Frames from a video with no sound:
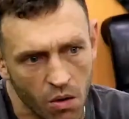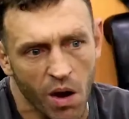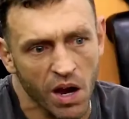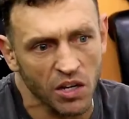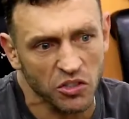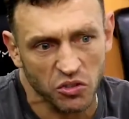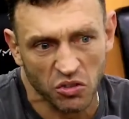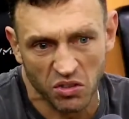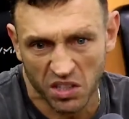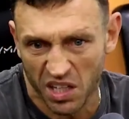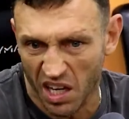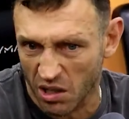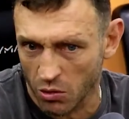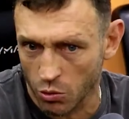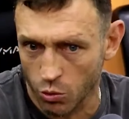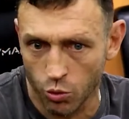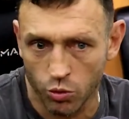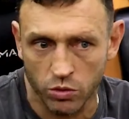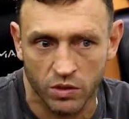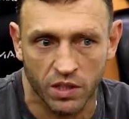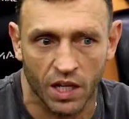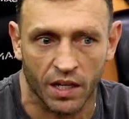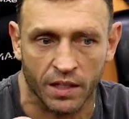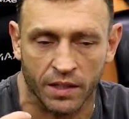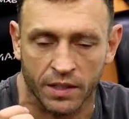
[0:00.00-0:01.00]
acho que a
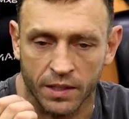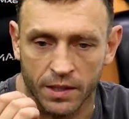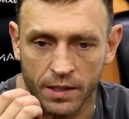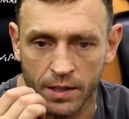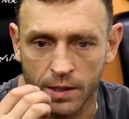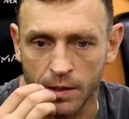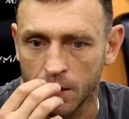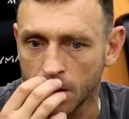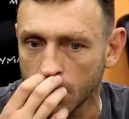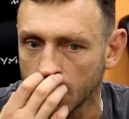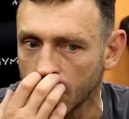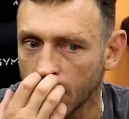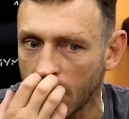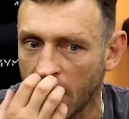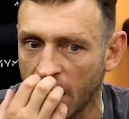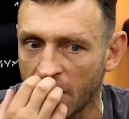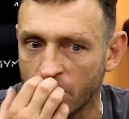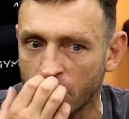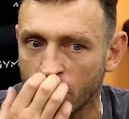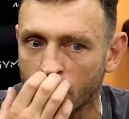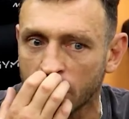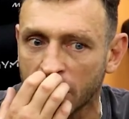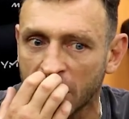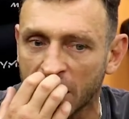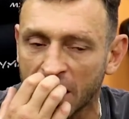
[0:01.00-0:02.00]
luta aqui é
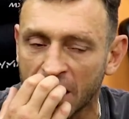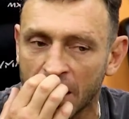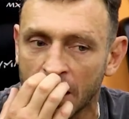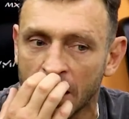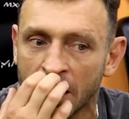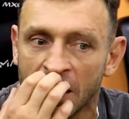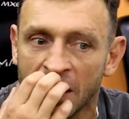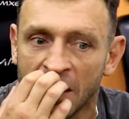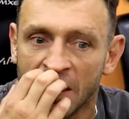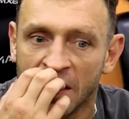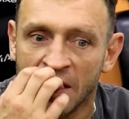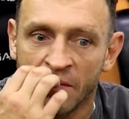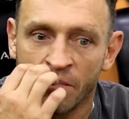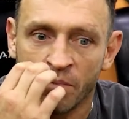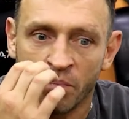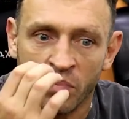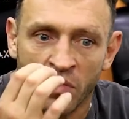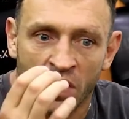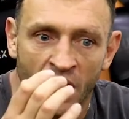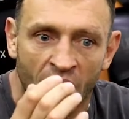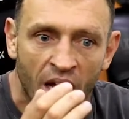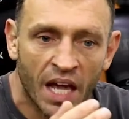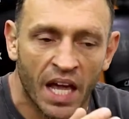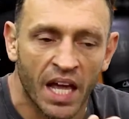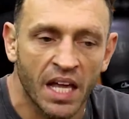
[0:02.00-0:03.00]
porque
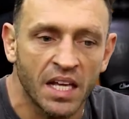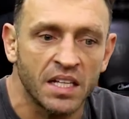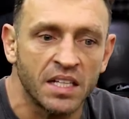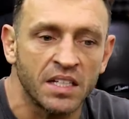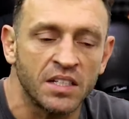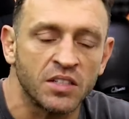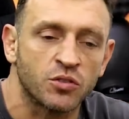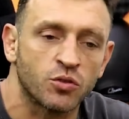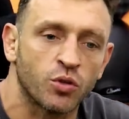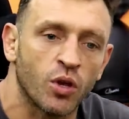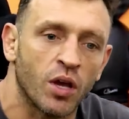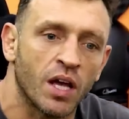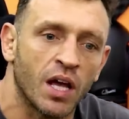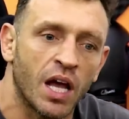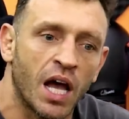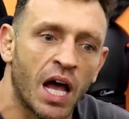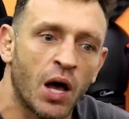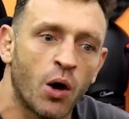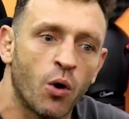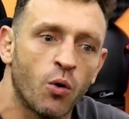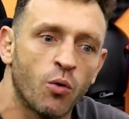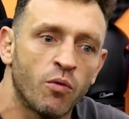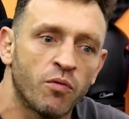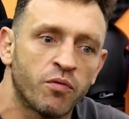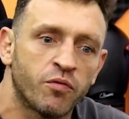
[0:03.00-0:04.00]
é isso, a, a,
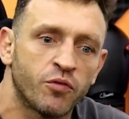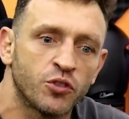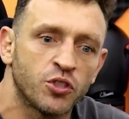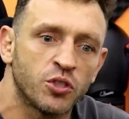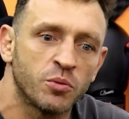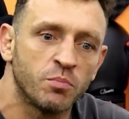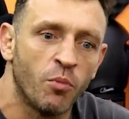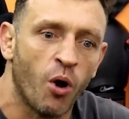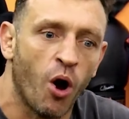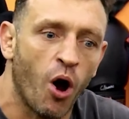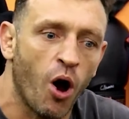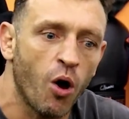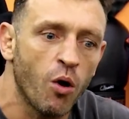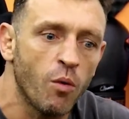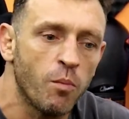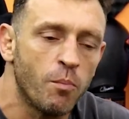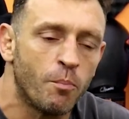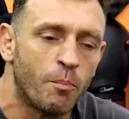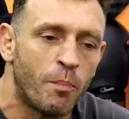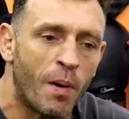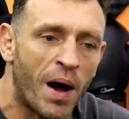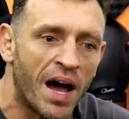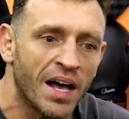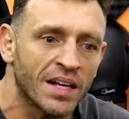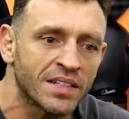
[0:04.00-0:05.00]
o futebol
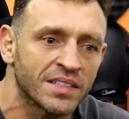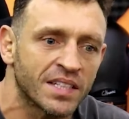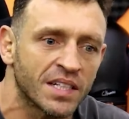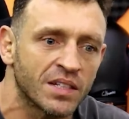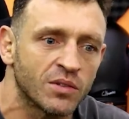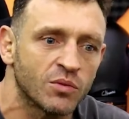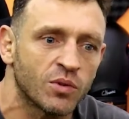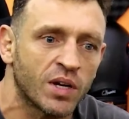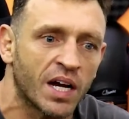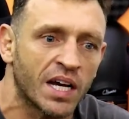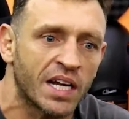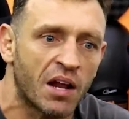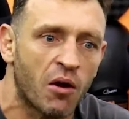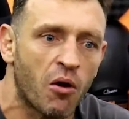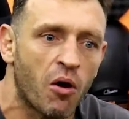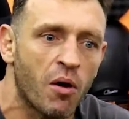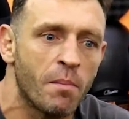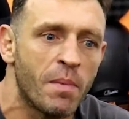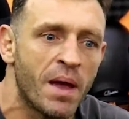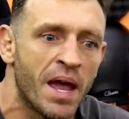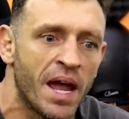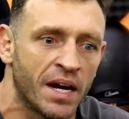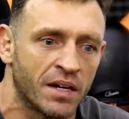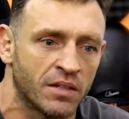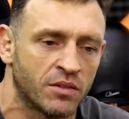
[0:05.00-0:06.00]
passa no canal
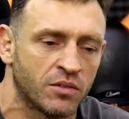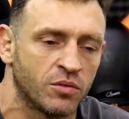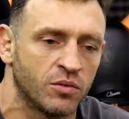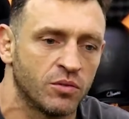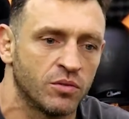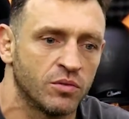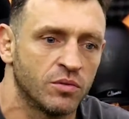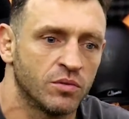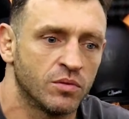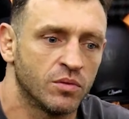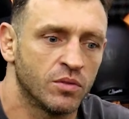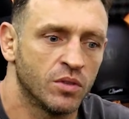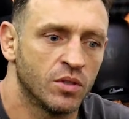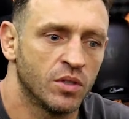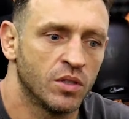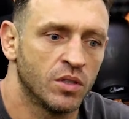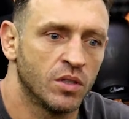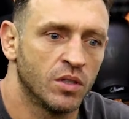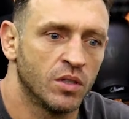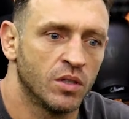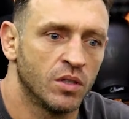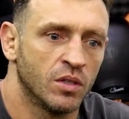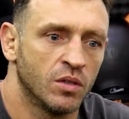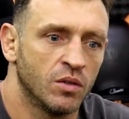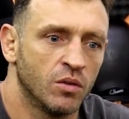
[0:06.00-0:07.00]
aberto.
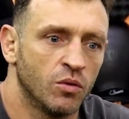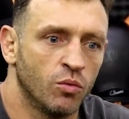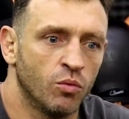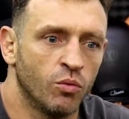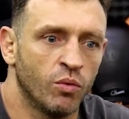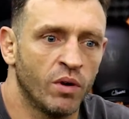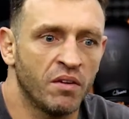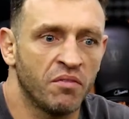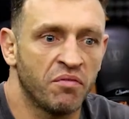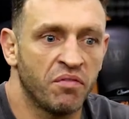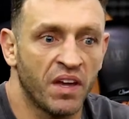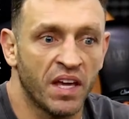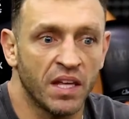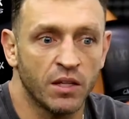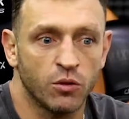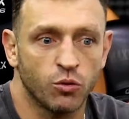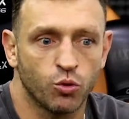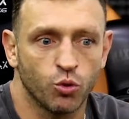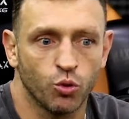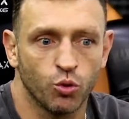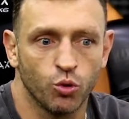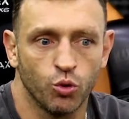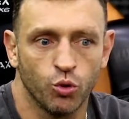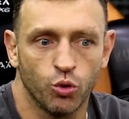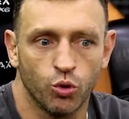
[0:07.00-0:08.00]
Sim. Um
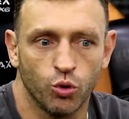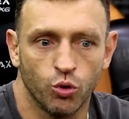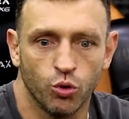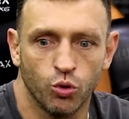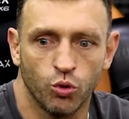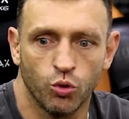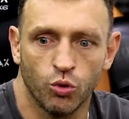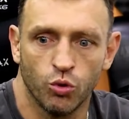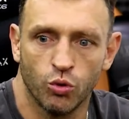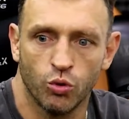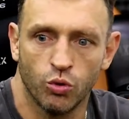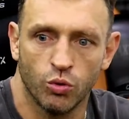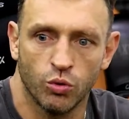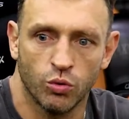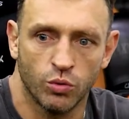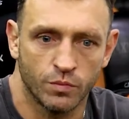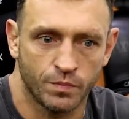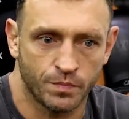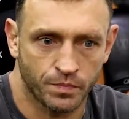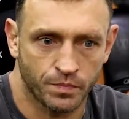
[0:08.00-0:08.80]
evento